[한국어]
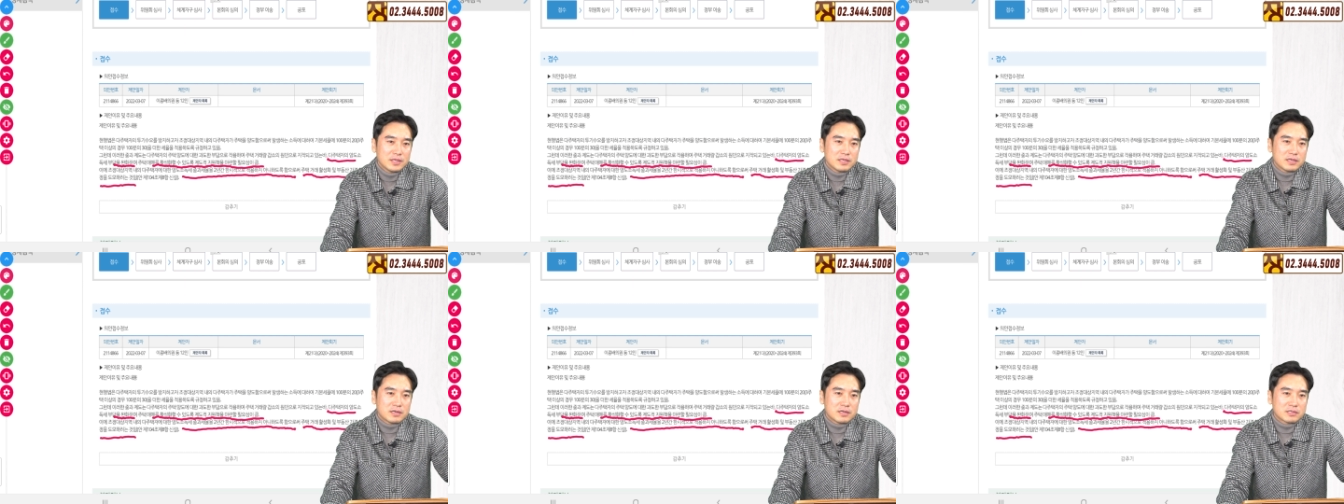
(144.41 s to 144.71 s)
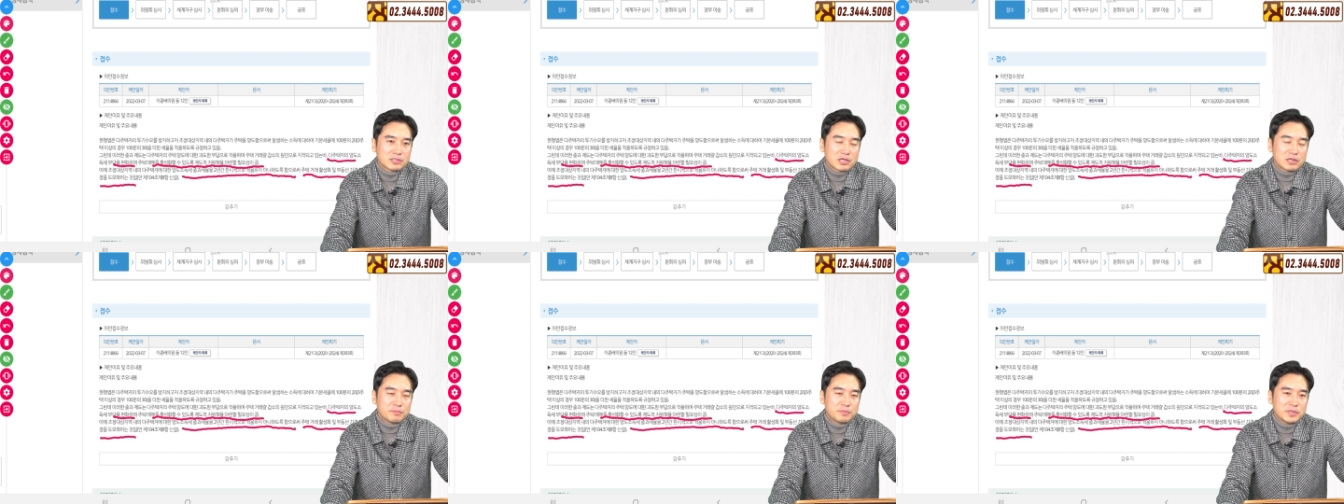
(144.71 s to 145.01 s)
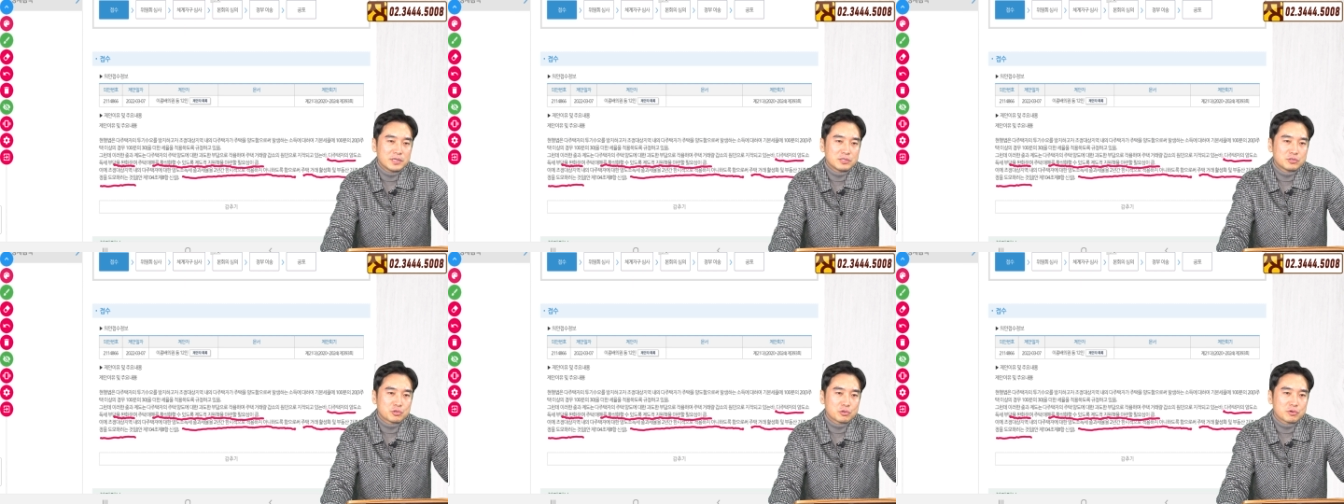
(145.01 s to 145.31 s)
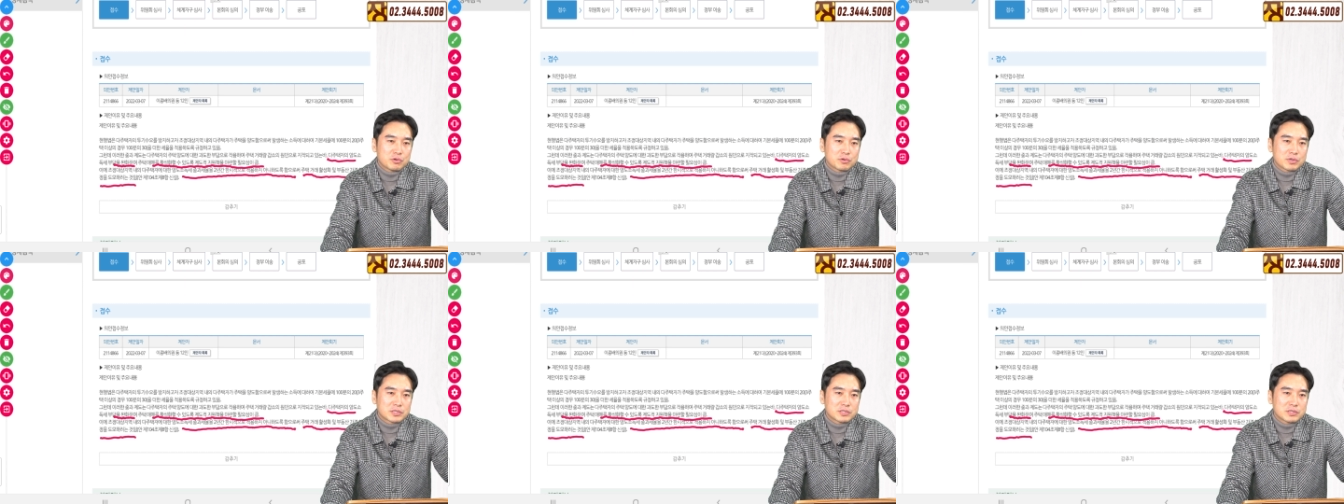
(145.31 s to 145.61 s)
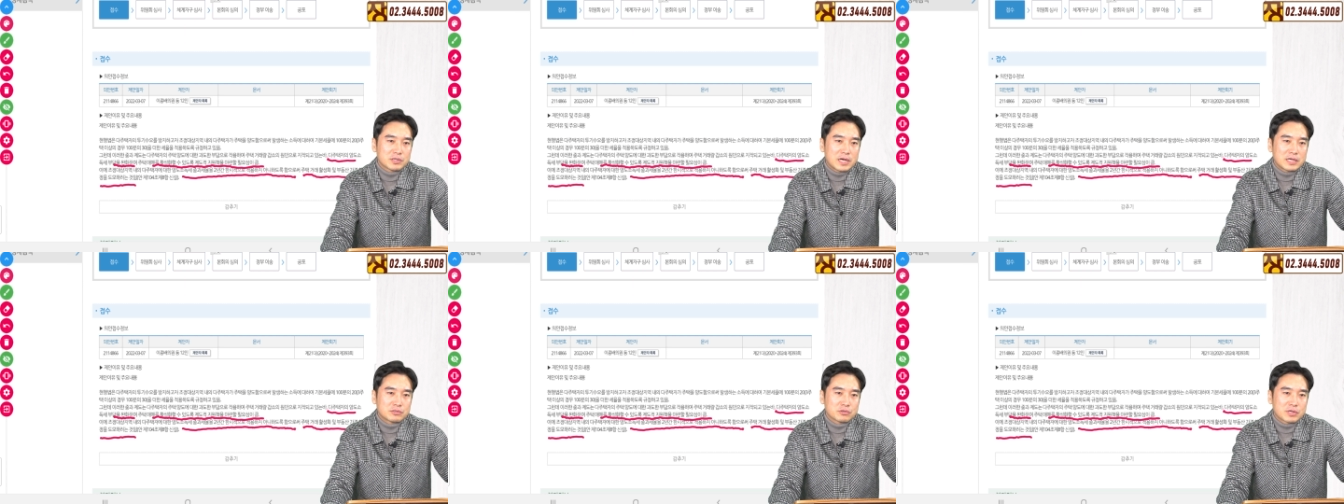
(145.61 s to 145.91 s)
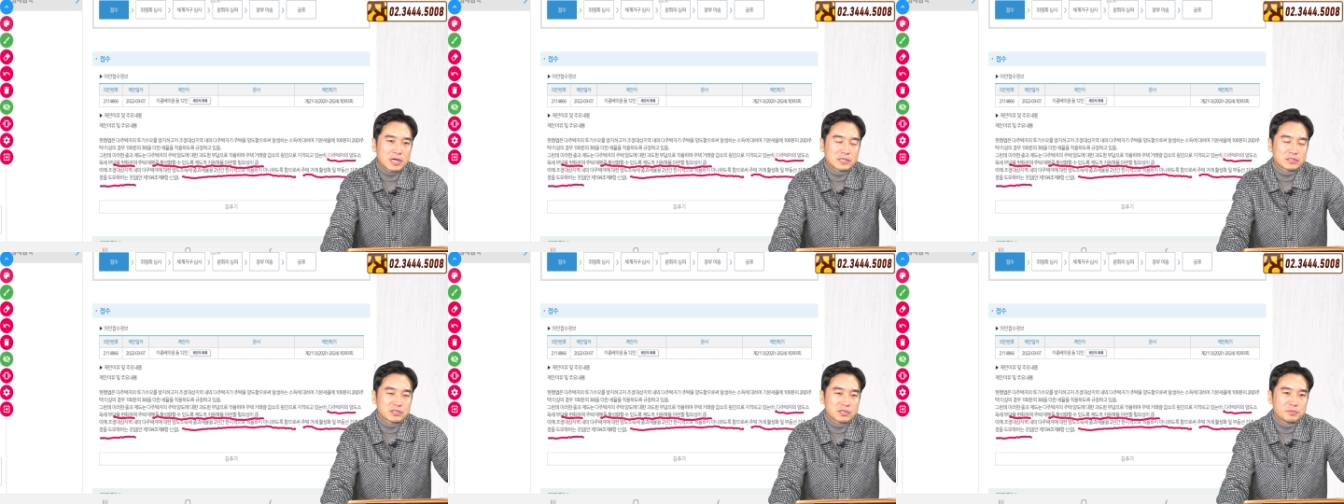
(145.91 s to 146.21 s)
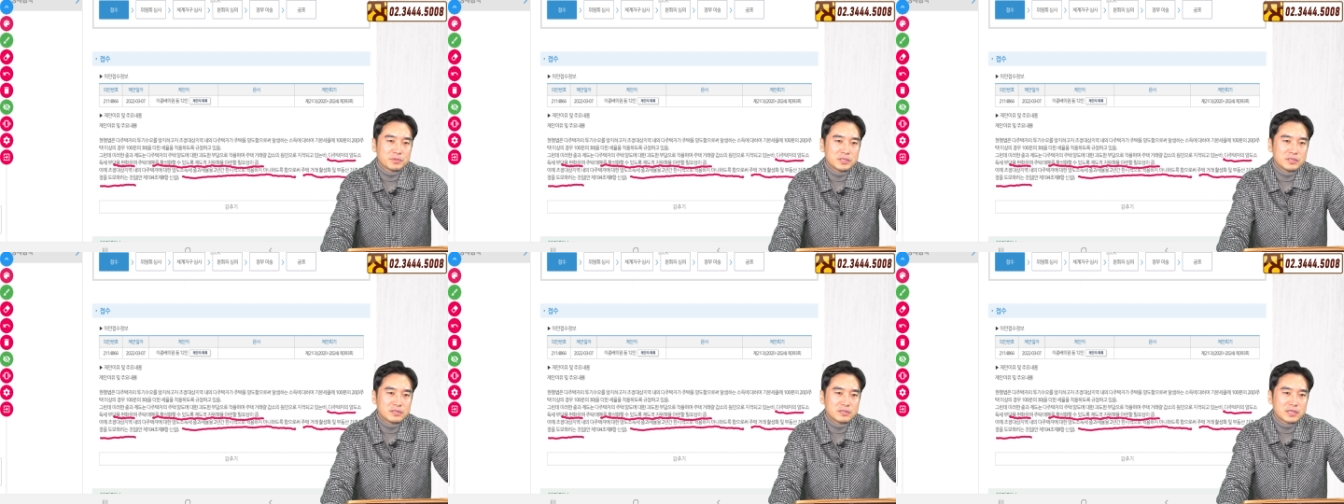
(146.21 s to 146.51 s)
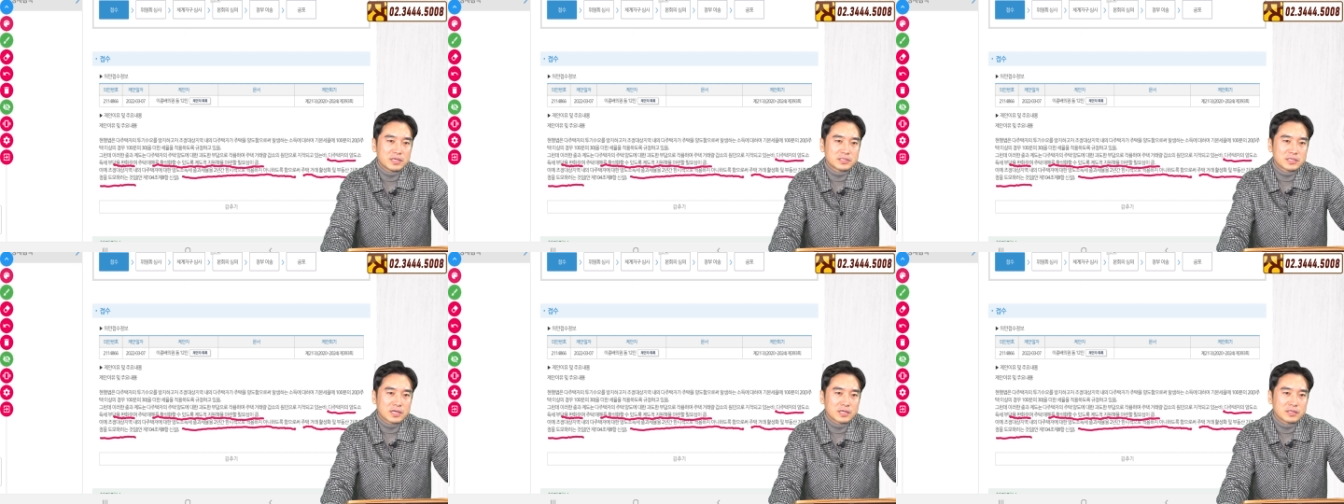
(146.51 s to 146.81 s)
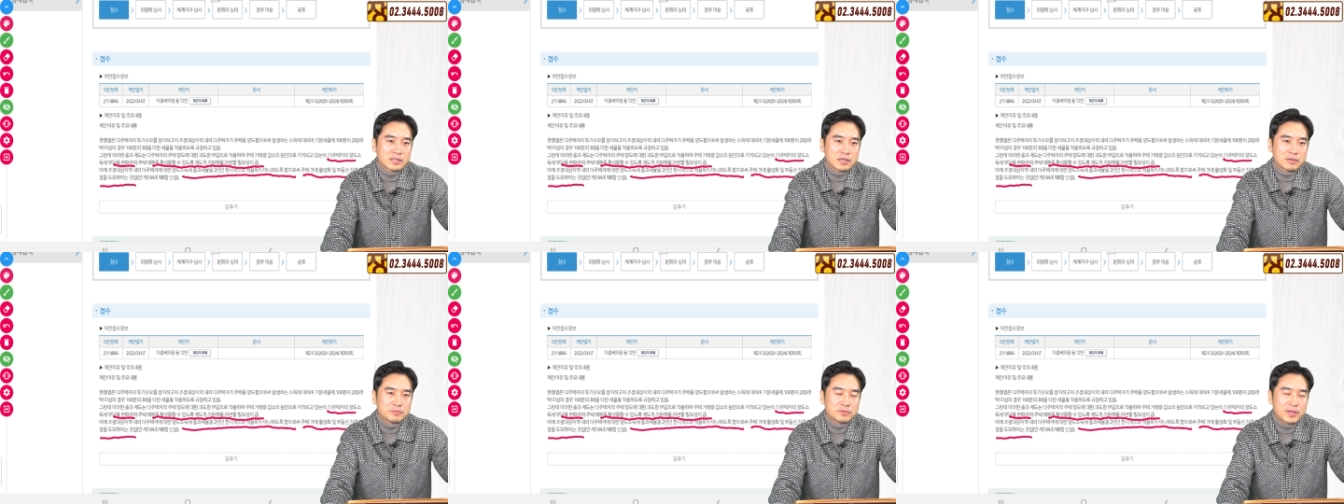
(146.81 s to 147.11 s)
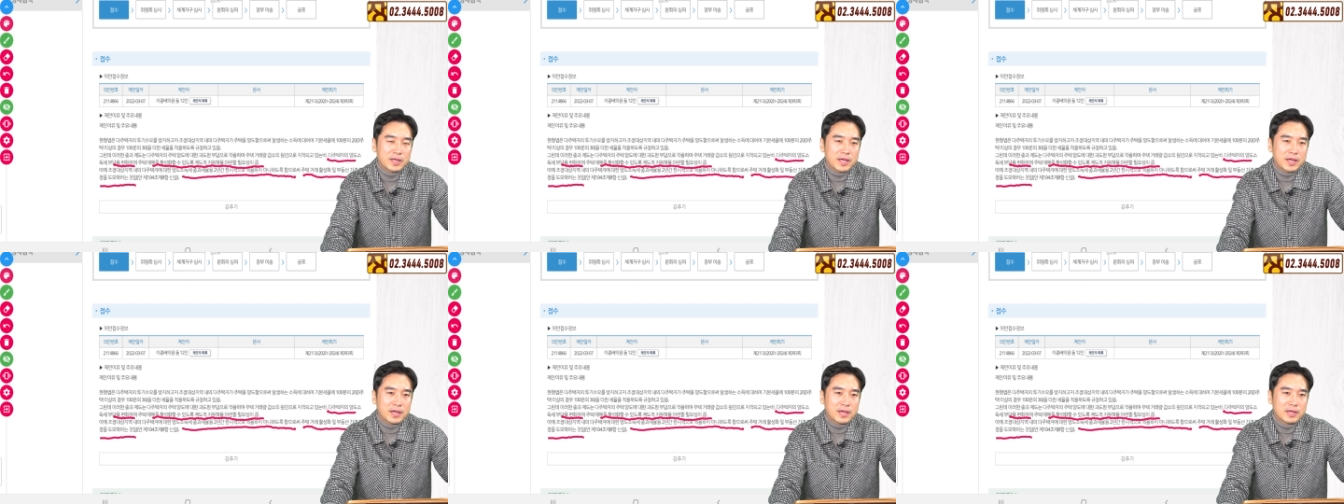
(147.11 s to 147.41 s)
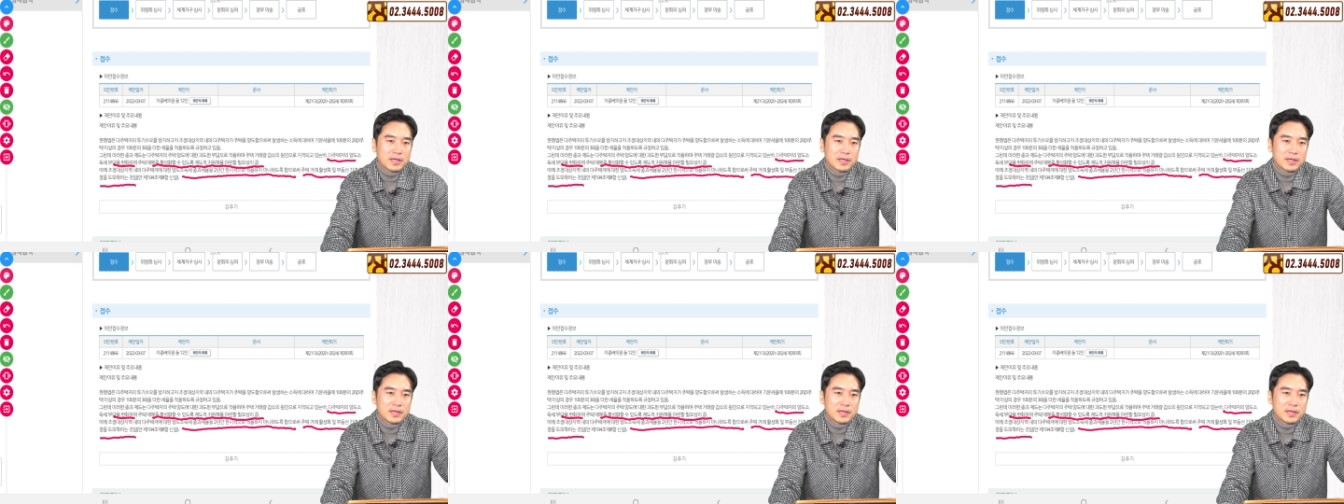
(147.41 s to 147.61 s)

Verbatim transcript: 어, 설비 이쪽에서는 아주 강점이 있는 회사이기 때문에 에,